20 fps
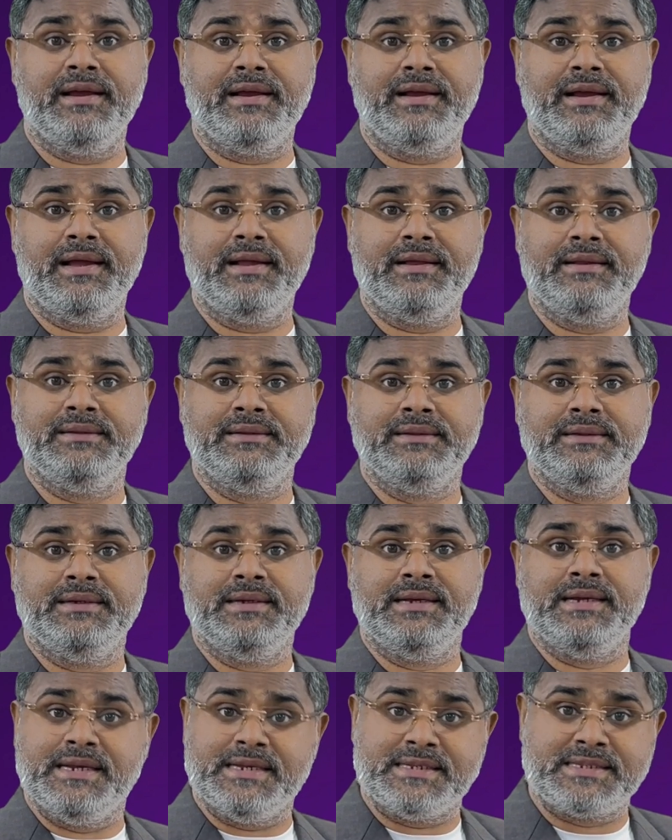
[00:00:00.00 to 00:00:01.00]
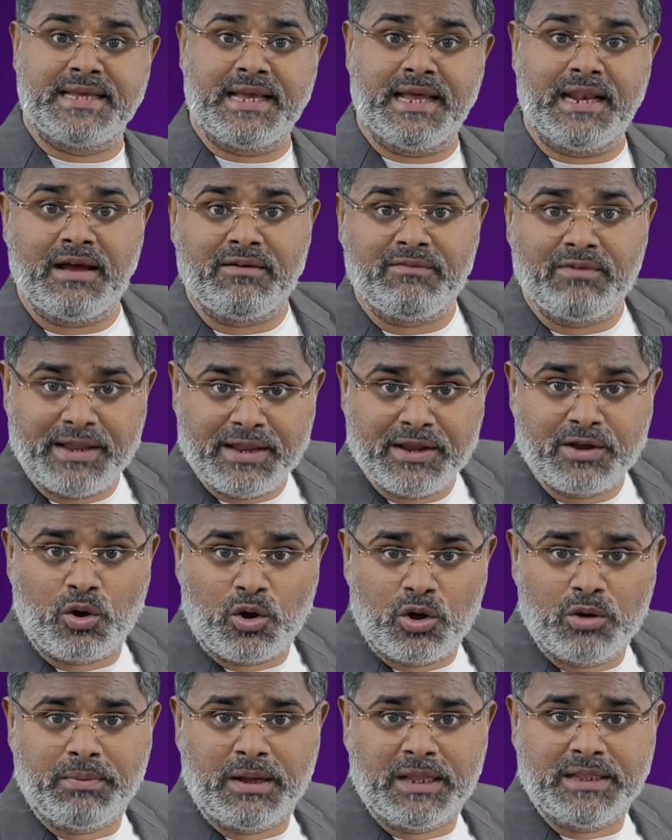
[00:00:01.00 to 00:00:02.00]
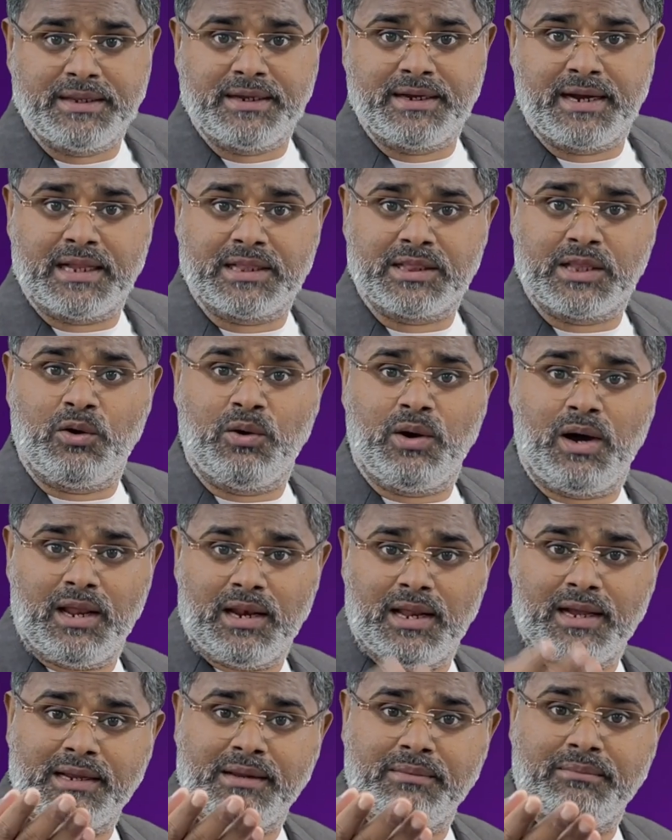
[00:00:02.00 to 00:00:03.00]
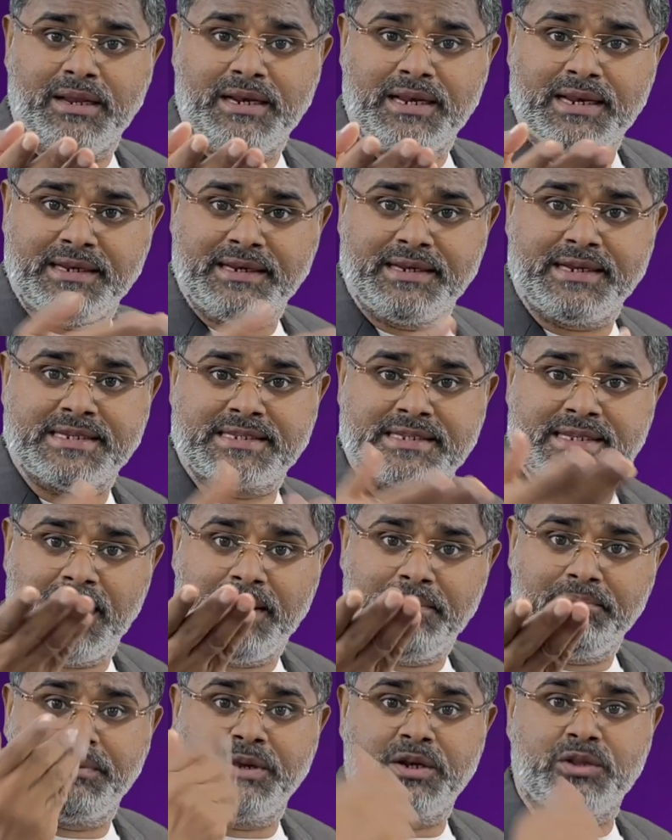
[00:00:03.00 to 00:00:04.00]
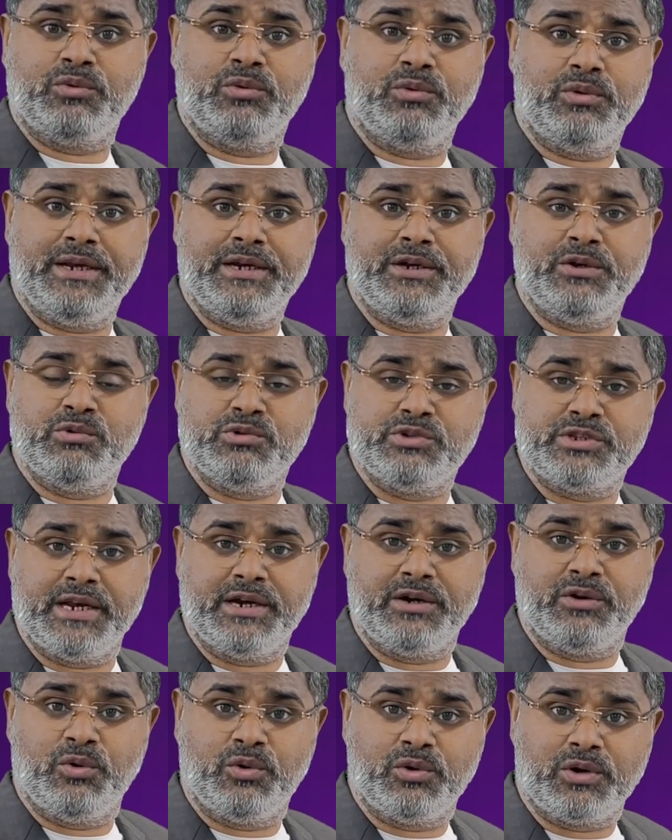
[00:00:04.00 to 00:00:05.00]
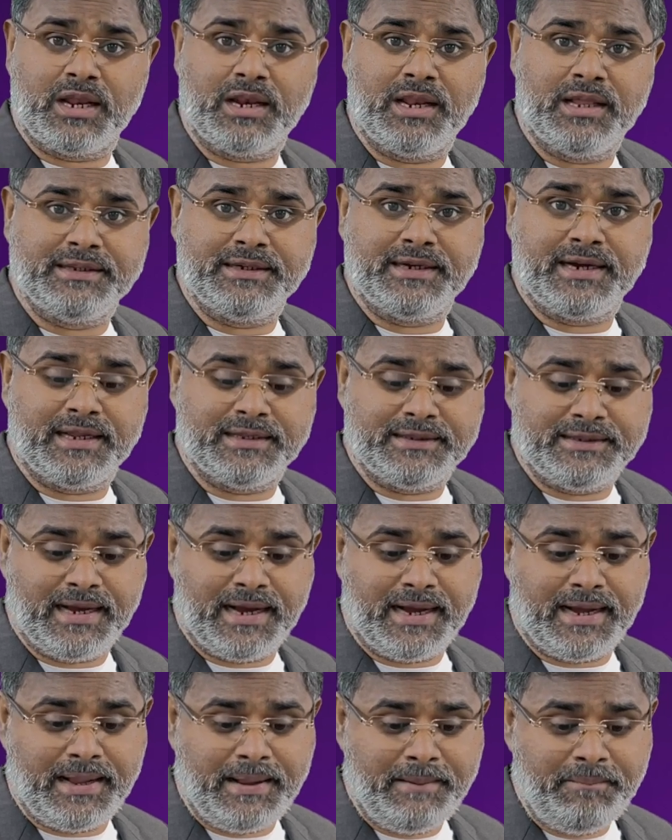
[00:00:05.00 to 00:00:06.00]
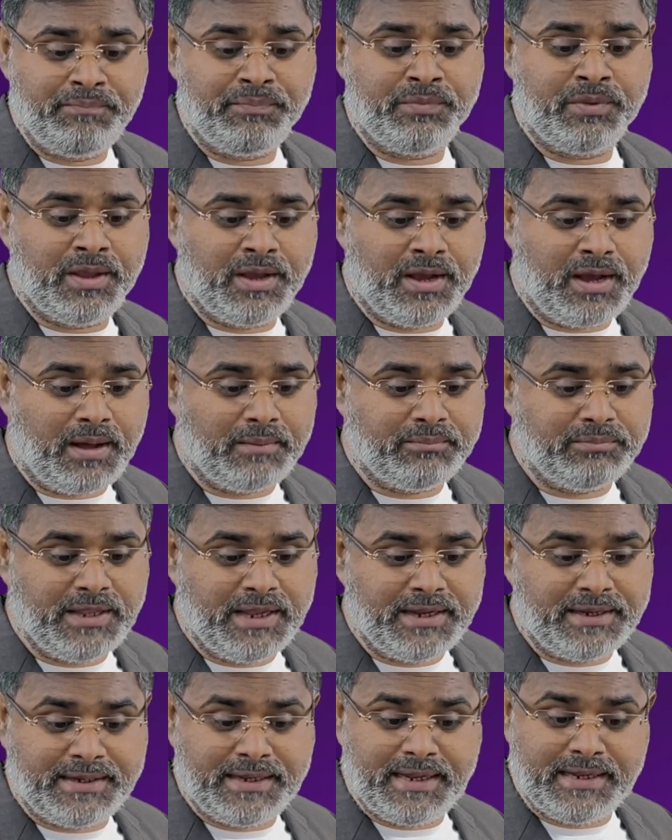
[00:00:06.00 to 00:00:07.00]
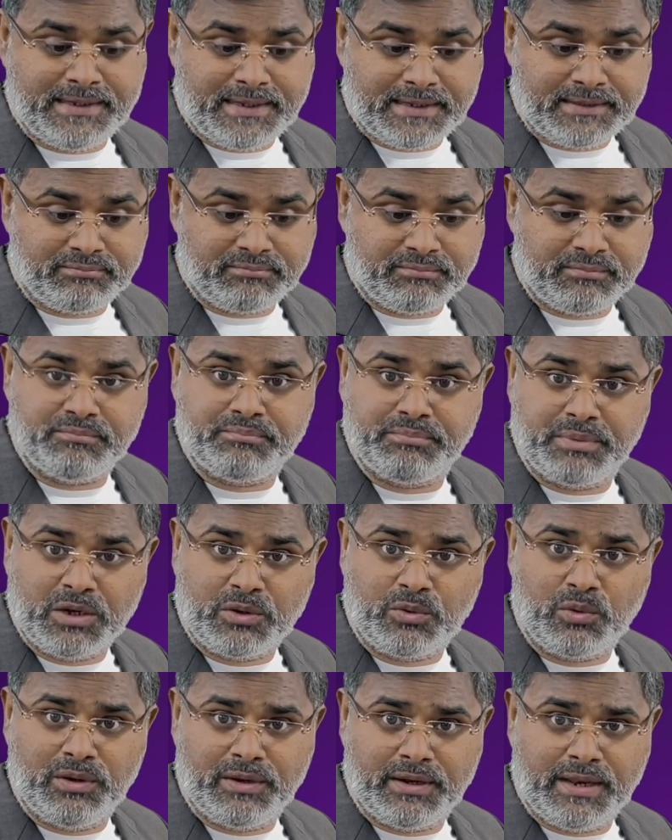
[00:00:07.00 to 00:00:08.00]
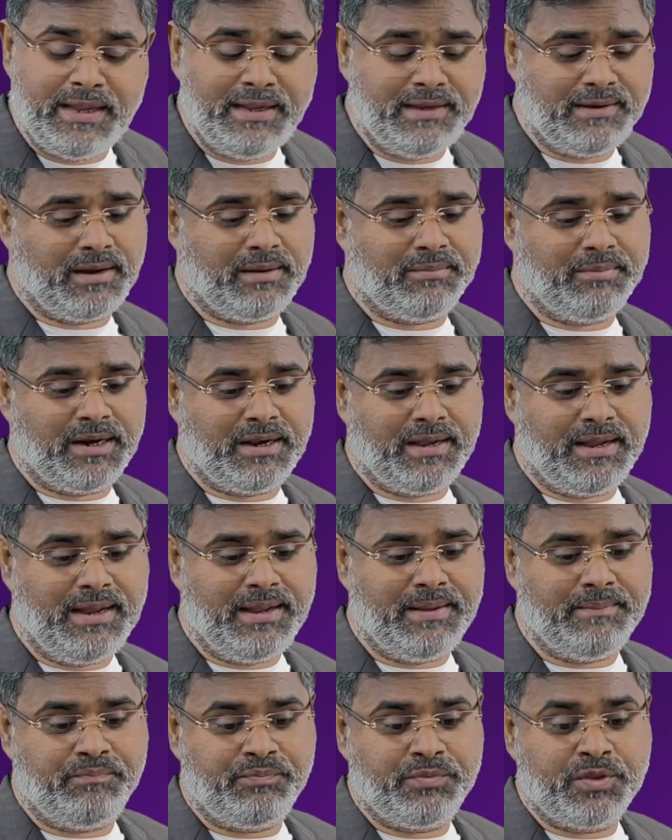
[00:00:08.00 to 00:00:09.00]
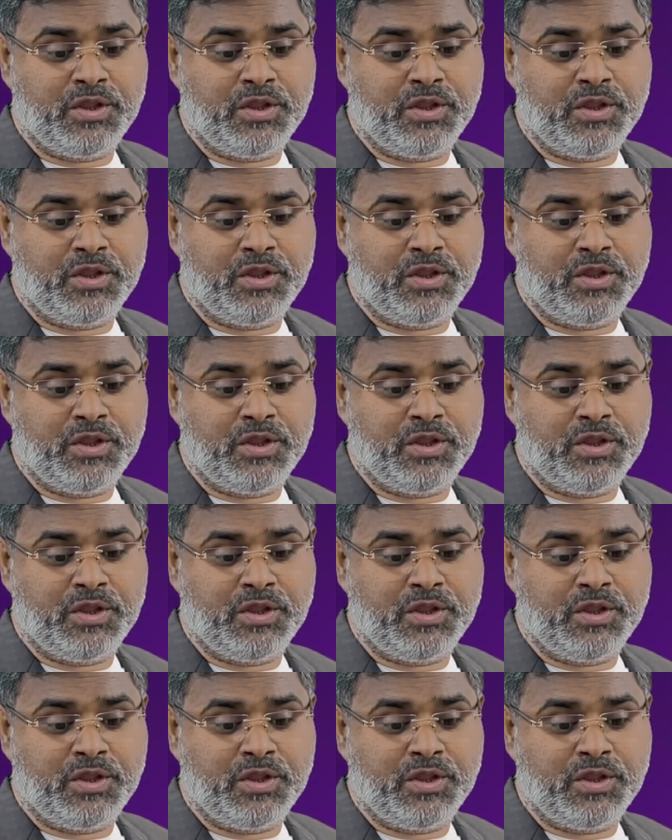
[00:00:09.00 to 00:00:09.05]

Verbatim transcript: लिए गए इसके अलावा एक और बात दिखाता हूं हालांकि मैंने इनके स्कैम पर तो ए टू जेड घोटाला दिखा दिया है आप देखिए ये बिल्कुल नई खबर है